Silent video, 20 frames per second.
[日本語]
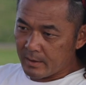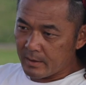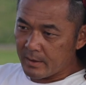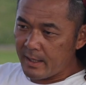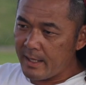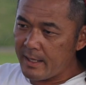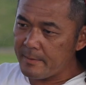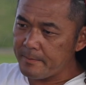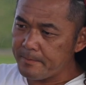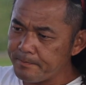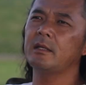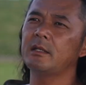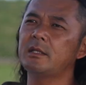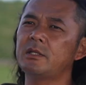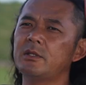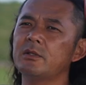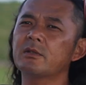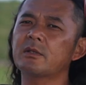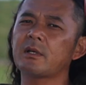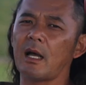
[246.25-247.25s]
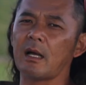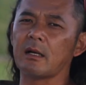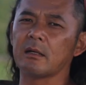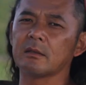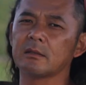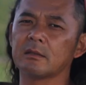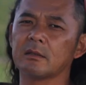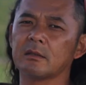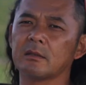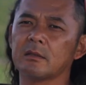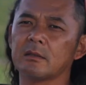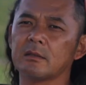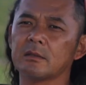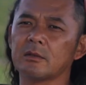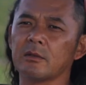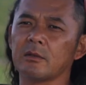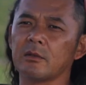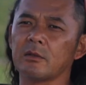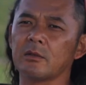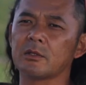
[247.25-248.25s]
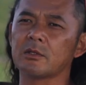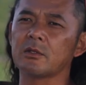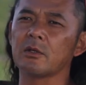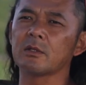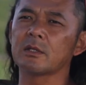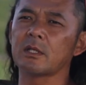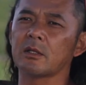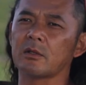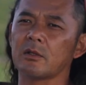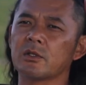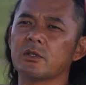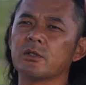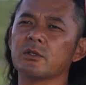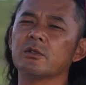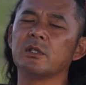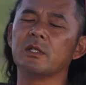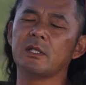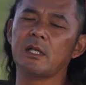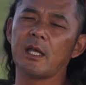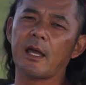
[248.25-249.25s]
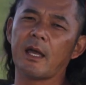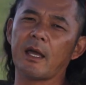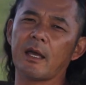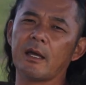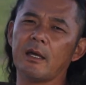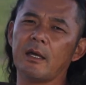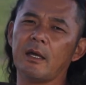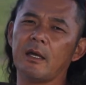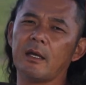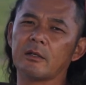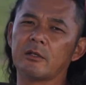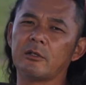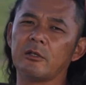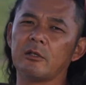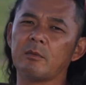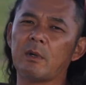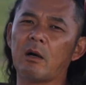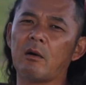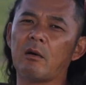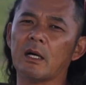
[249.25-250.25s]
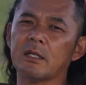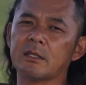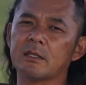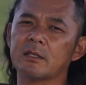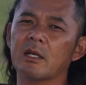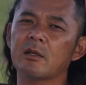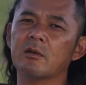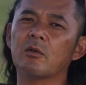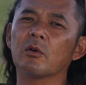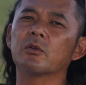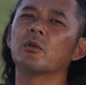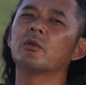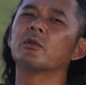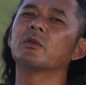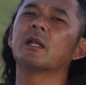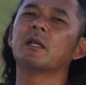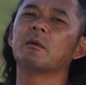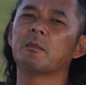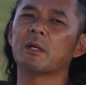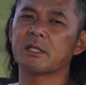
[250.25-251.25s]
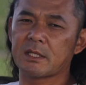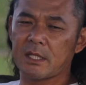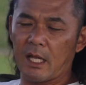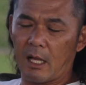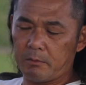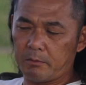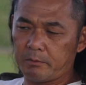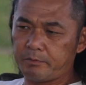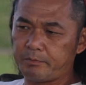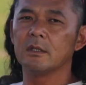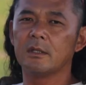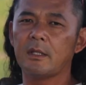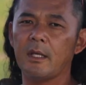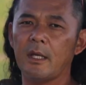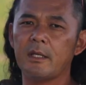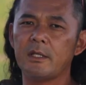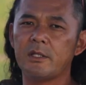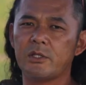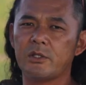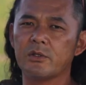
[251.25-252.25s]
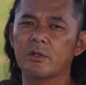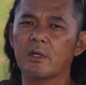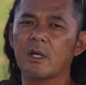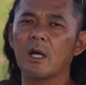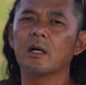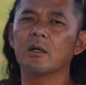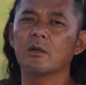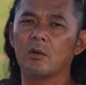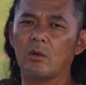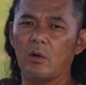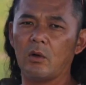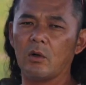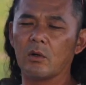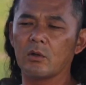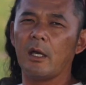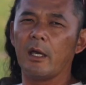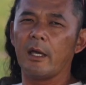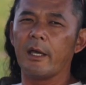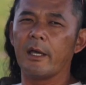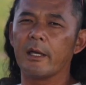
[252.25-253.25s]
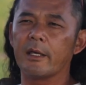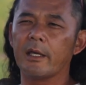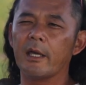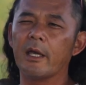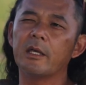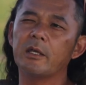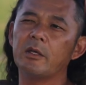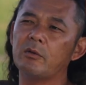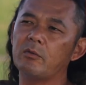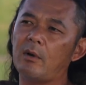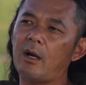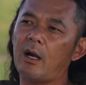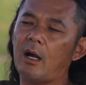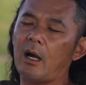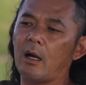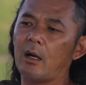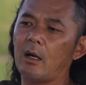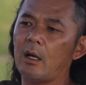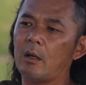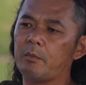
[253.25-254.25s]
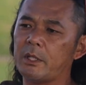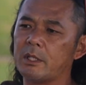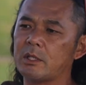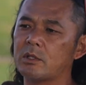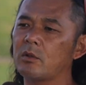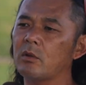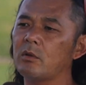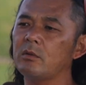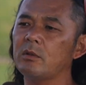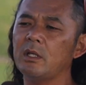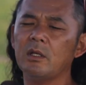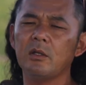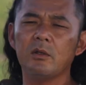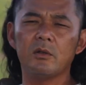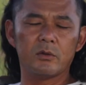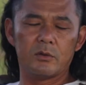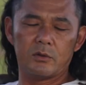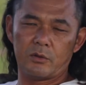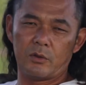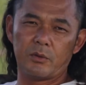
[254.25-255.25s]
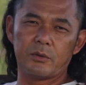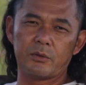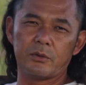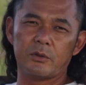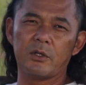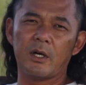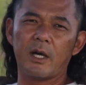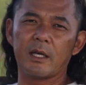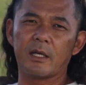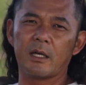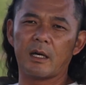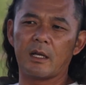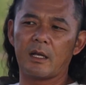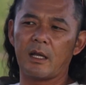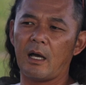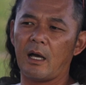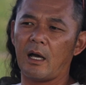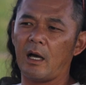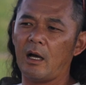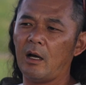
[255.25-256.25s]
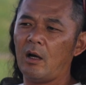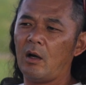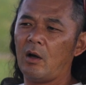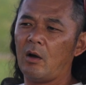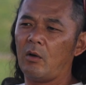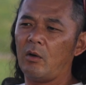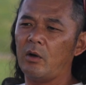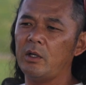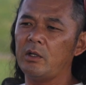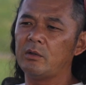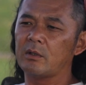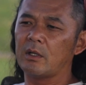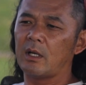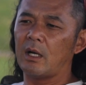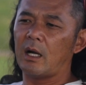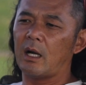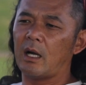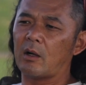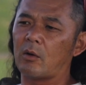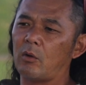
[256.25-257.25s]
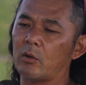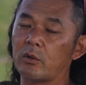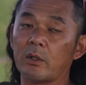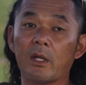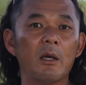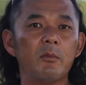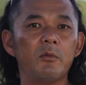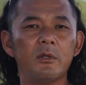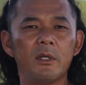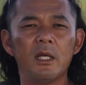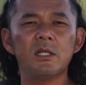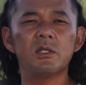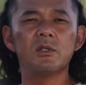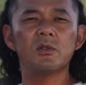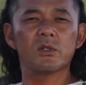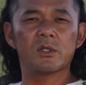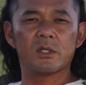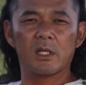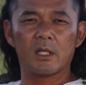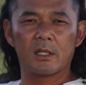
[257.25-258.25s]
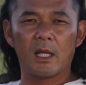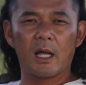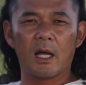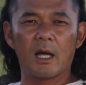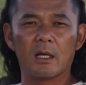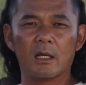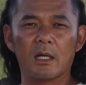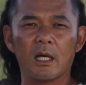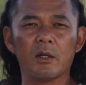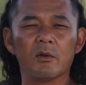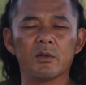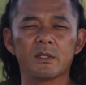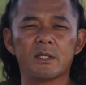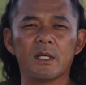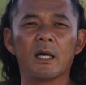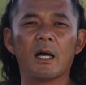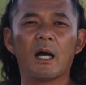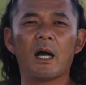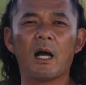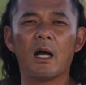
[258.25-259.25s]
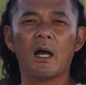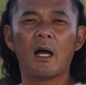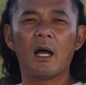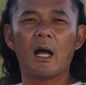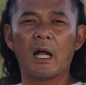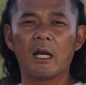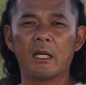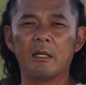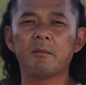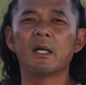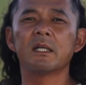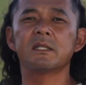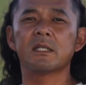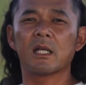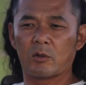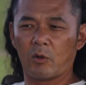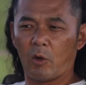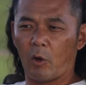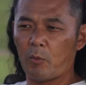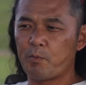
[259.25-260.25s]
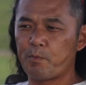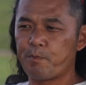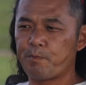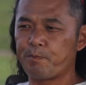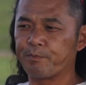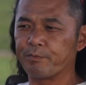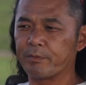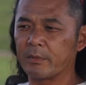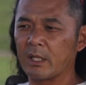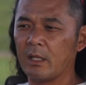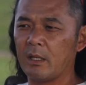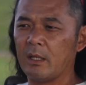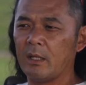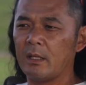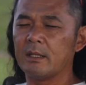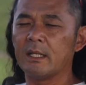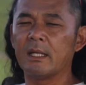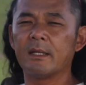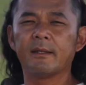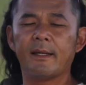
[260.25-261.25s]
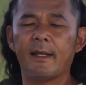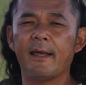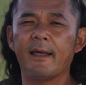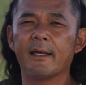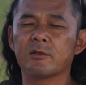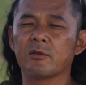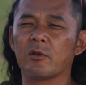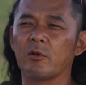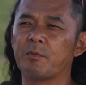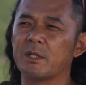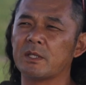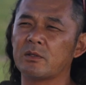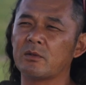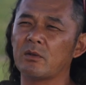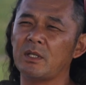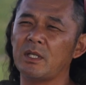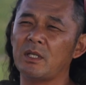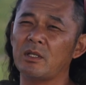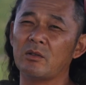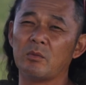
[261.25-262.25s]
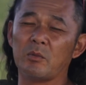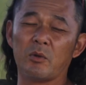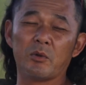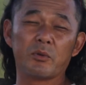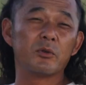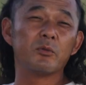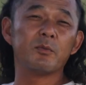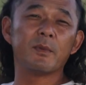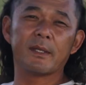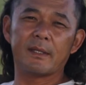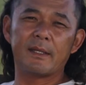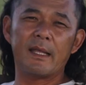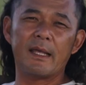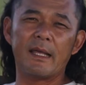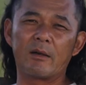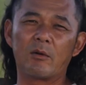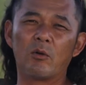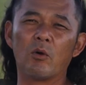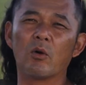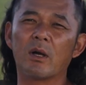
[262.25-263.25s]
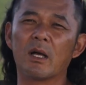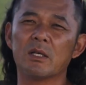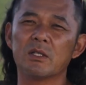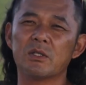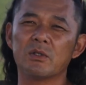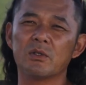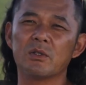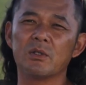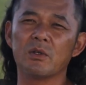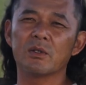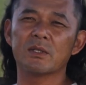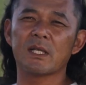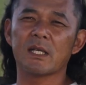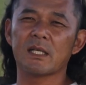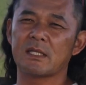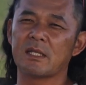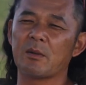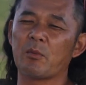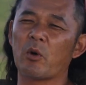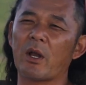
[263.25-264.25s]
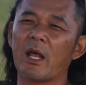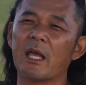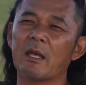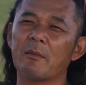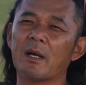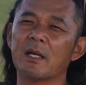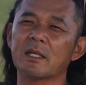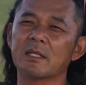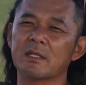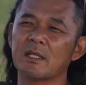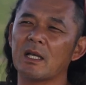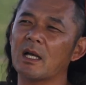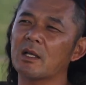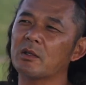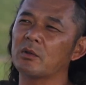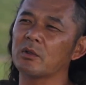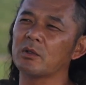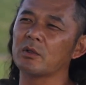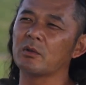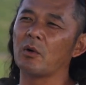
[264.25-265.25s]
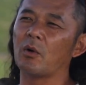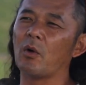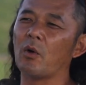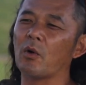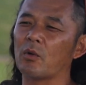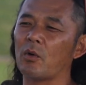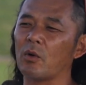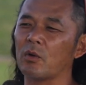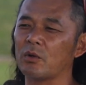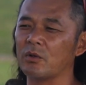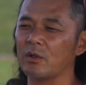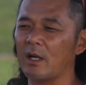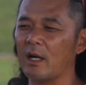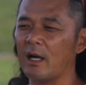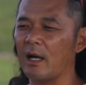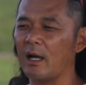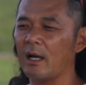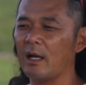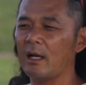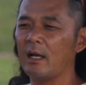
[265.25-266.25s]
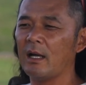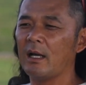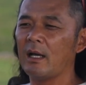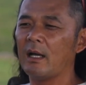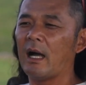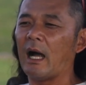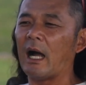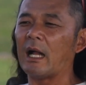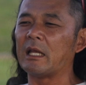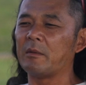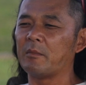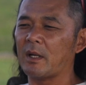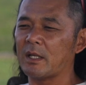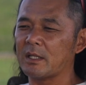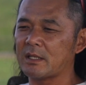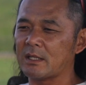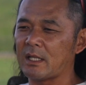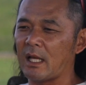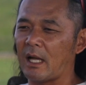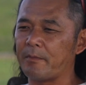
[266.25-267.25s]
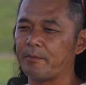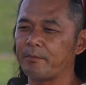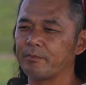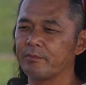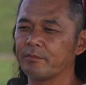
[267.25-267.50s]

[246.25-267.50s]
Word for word: で1週間その調査と修理で車を預けることになりました。で1週間後、原因はピストンリングの不具合からオイルが内部燃焼していた可能性がありましたと。なんでそのピストンリングも含めて交換修理をさせてもらいましたという報告がありました。